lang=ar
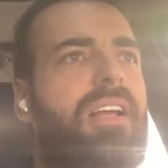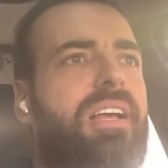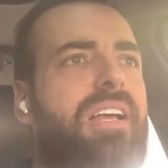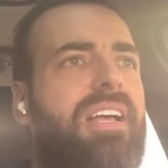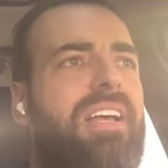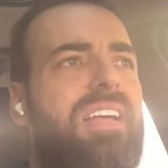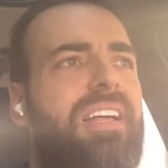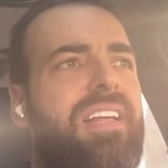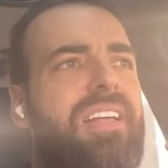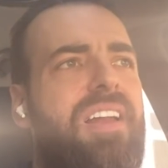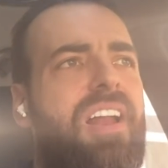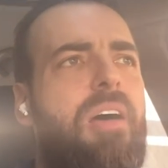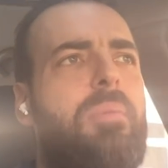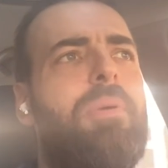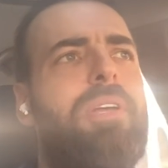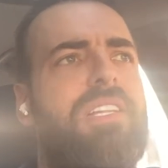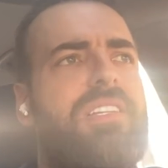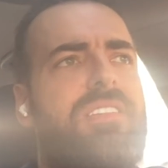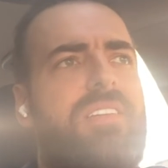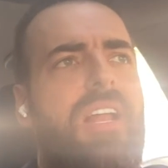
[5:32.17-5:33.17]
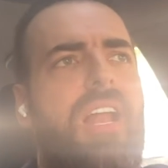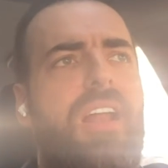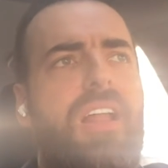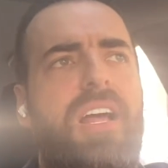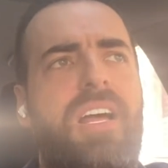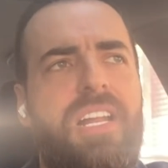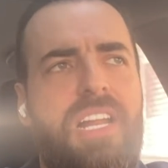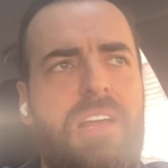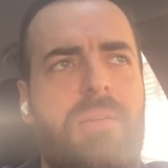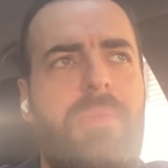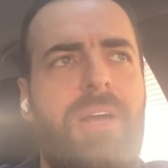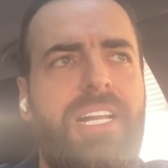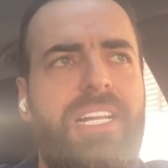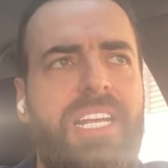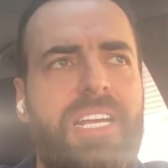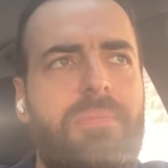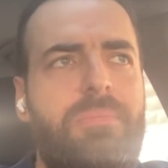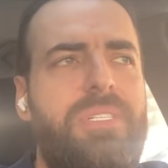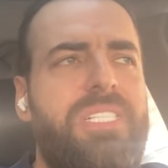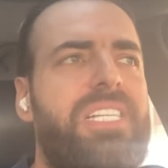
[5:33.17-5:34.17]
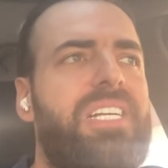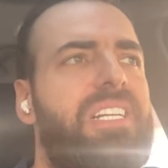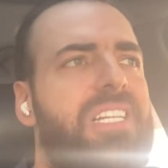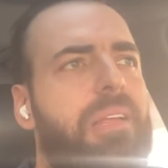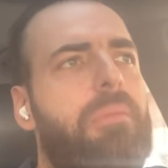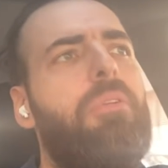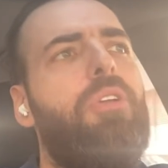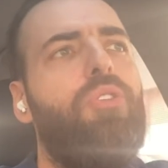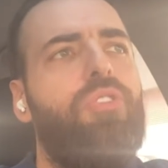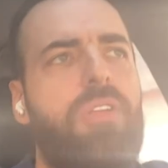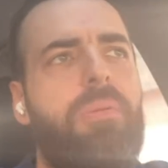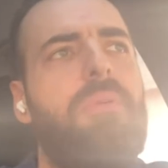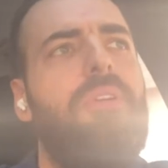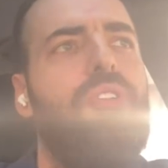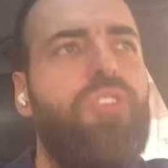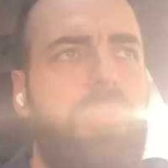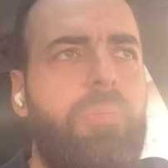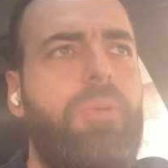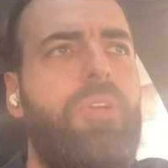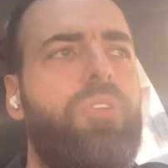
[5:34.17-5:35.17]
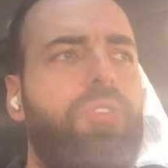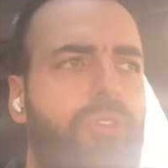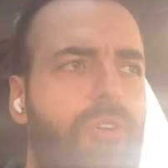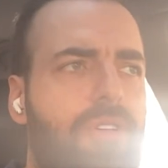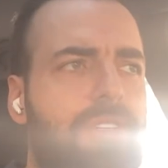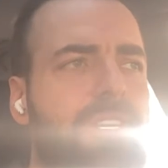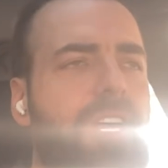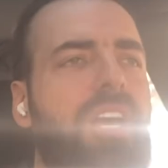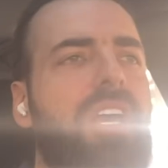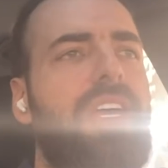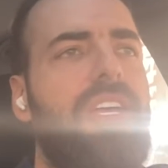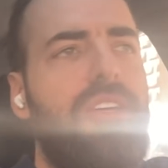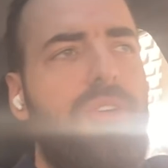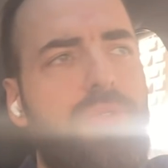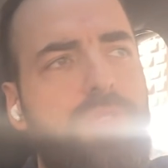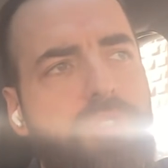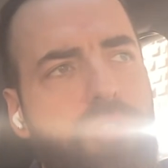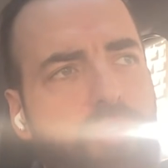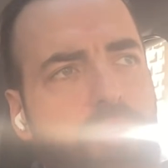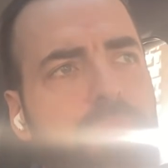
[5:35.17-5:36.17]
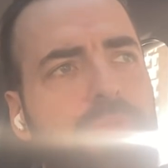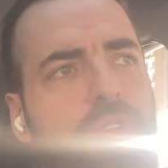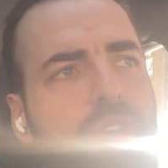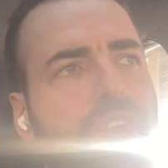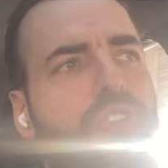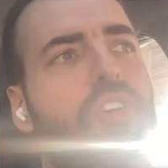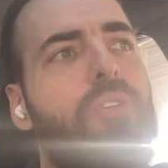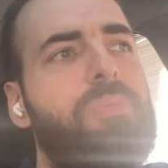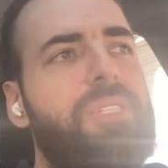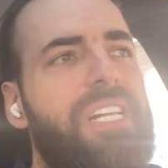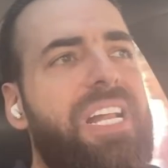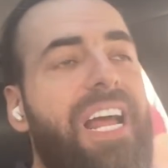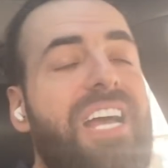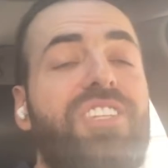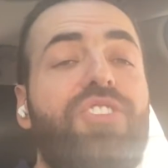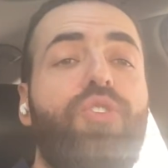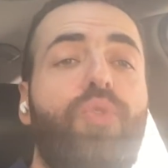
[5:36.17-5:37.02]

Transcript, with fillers: آه، رابط للقناه بعدين بصير wwwyoutubecom